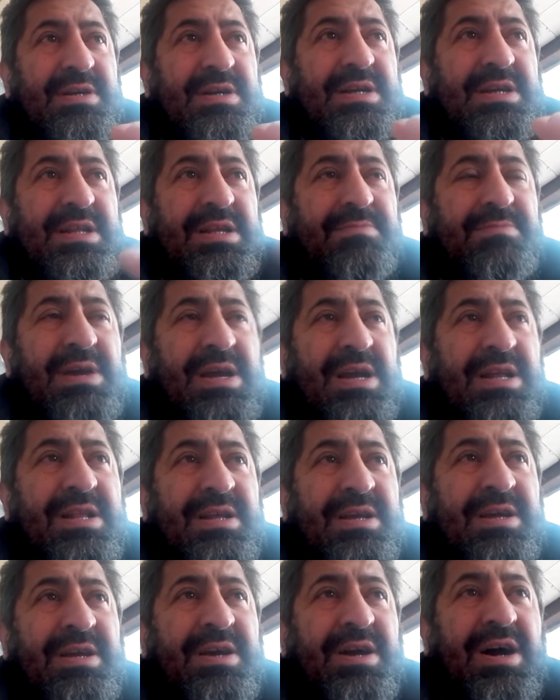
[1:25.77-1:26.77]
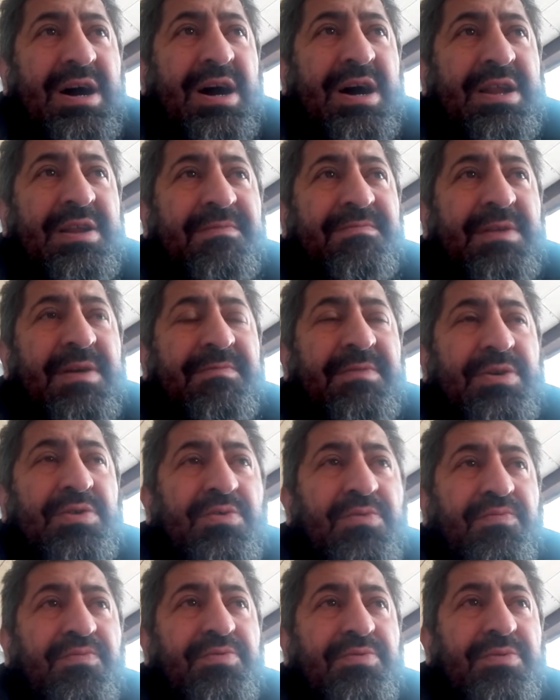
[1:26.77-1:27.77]
İlim ehli, arifler ve
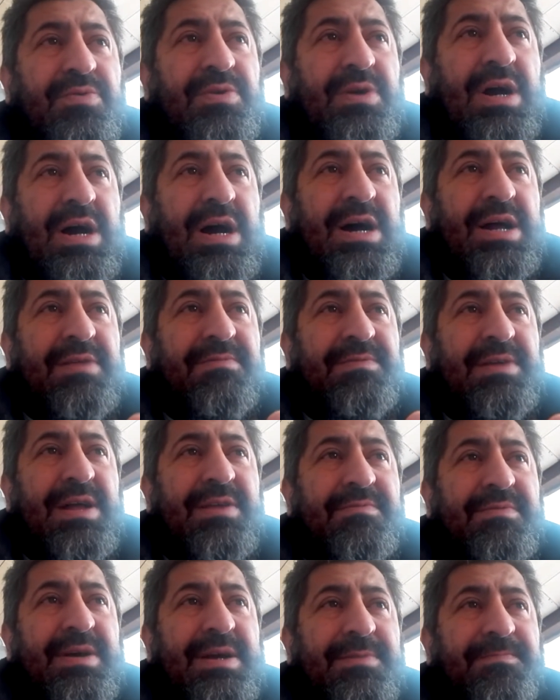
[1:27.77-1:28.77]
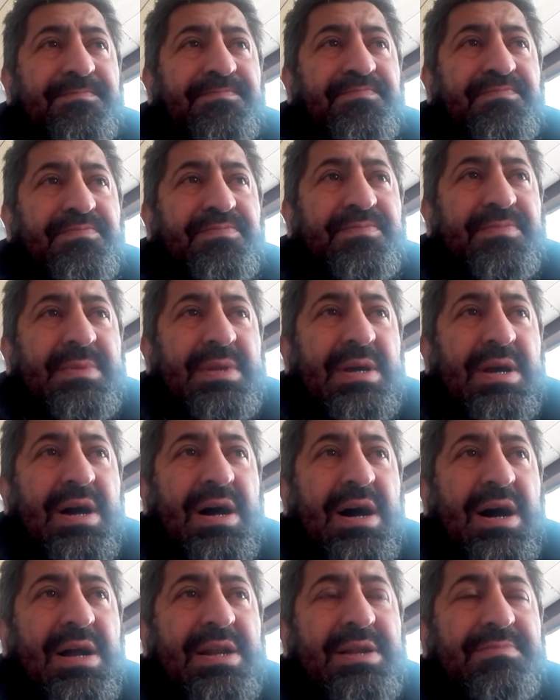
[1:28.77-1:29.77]
küf, arifler ve
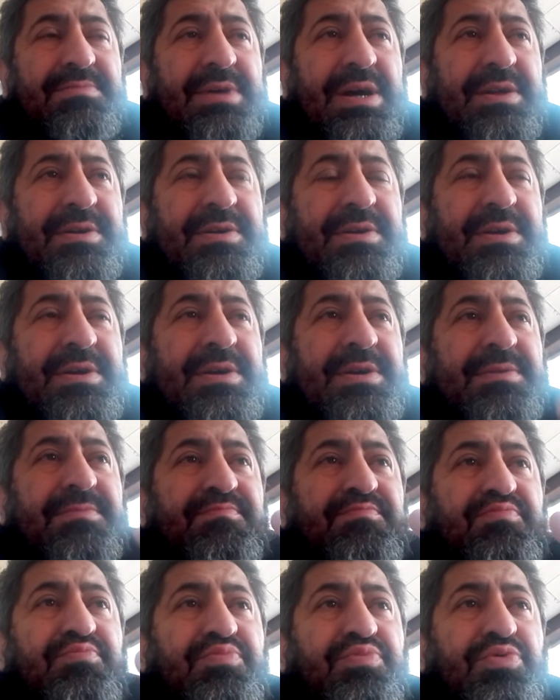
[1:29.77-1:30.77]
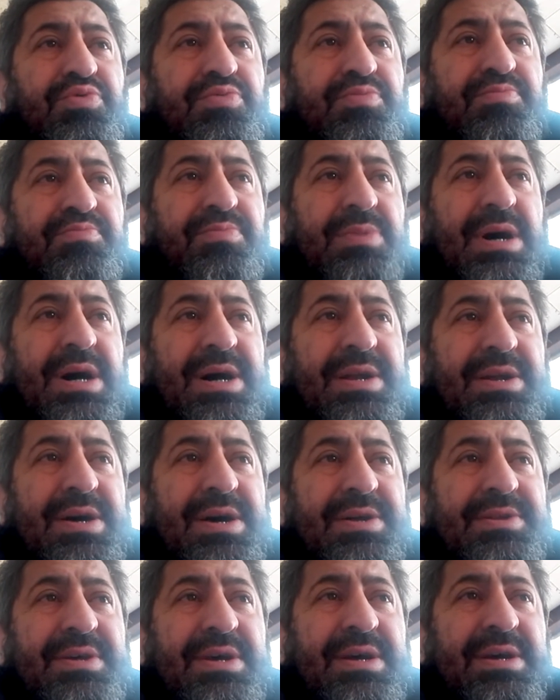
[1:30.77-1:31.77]
alimler bu
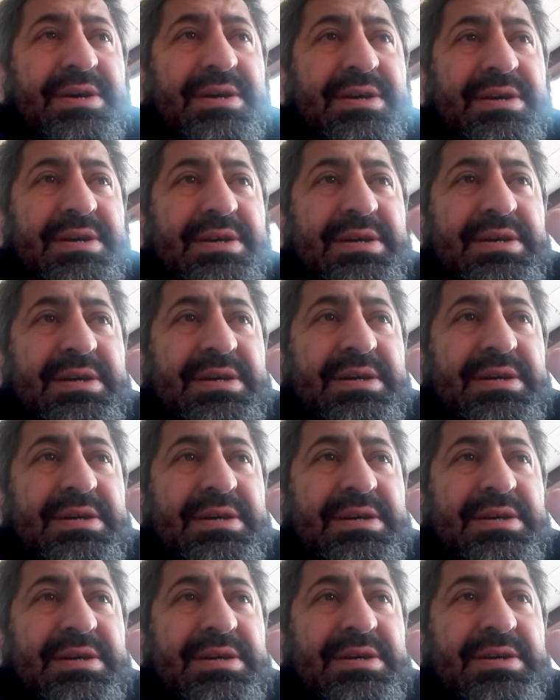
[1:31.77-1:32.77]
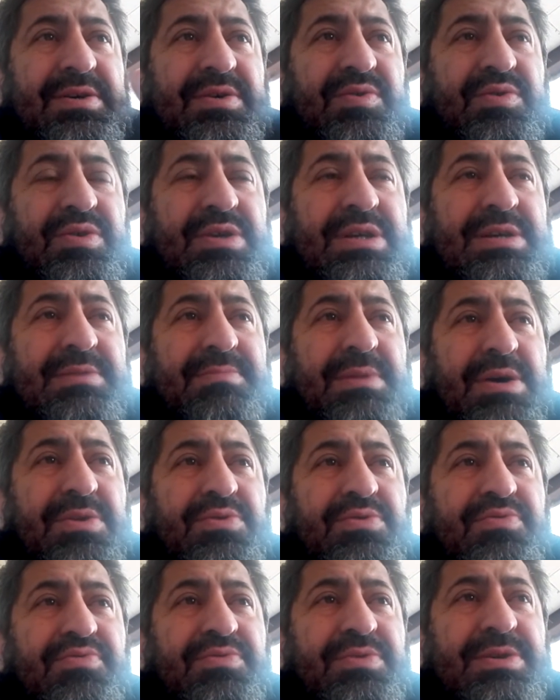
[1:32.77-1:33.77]
manada e, iman
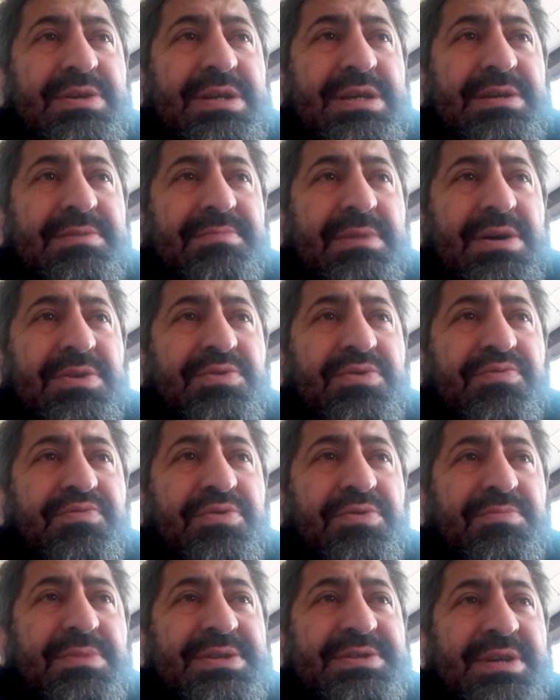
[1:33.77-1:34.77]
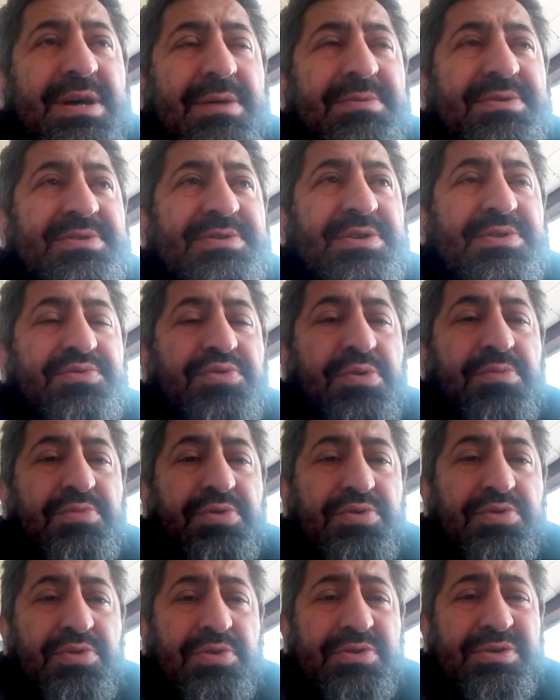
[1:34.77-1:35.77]
iman küfür mesabesinde
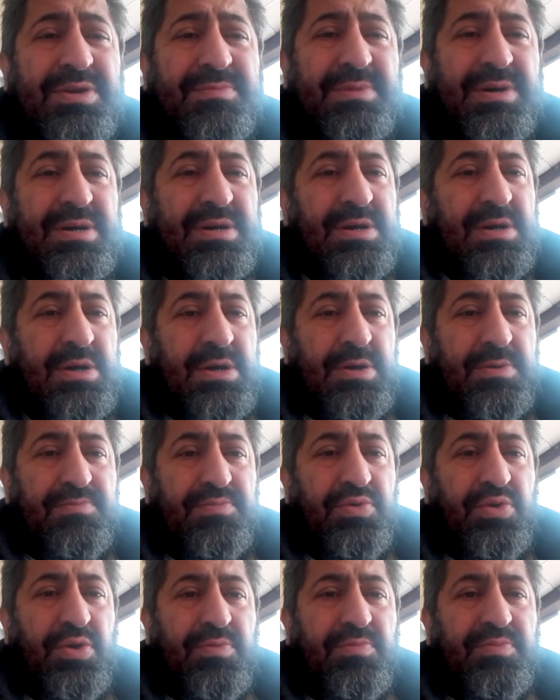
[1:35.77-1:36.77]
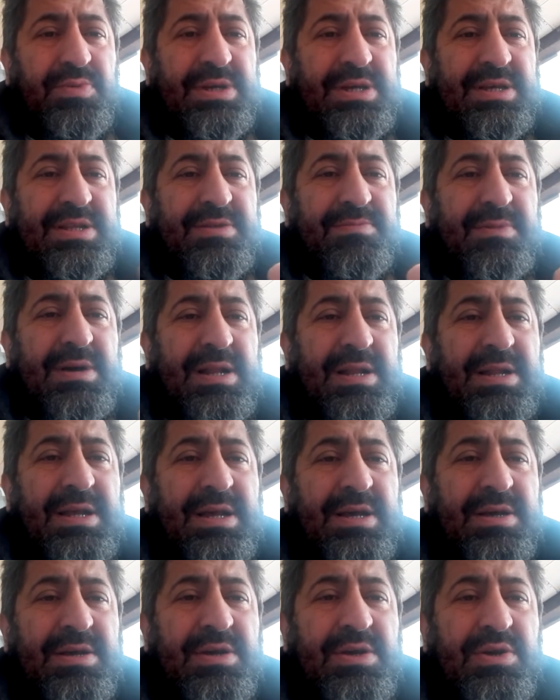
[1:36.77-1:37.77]
sonlu diyoruz ama büyük bir
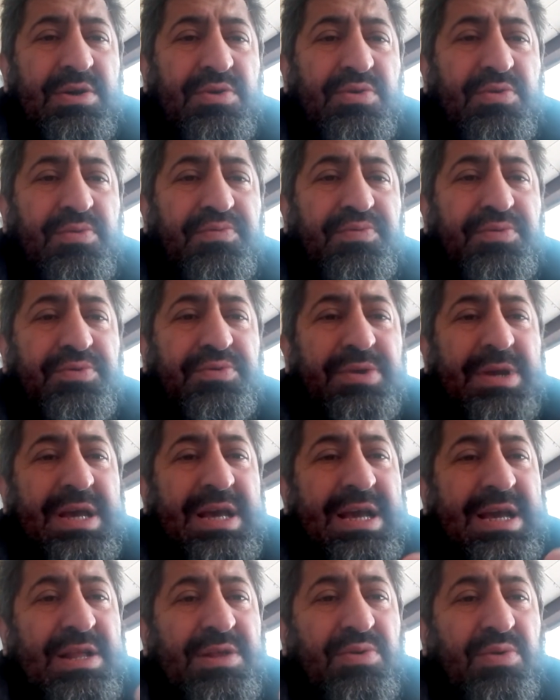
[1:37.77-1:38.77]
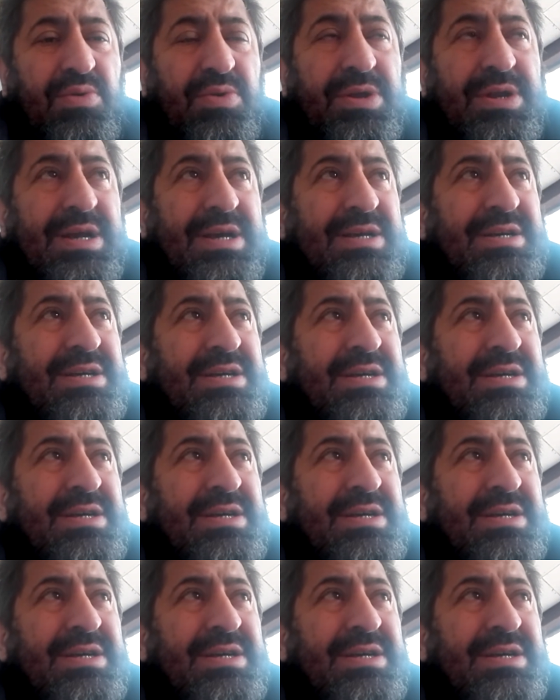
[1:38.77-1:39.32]
ihtimalle küfür ehli olarak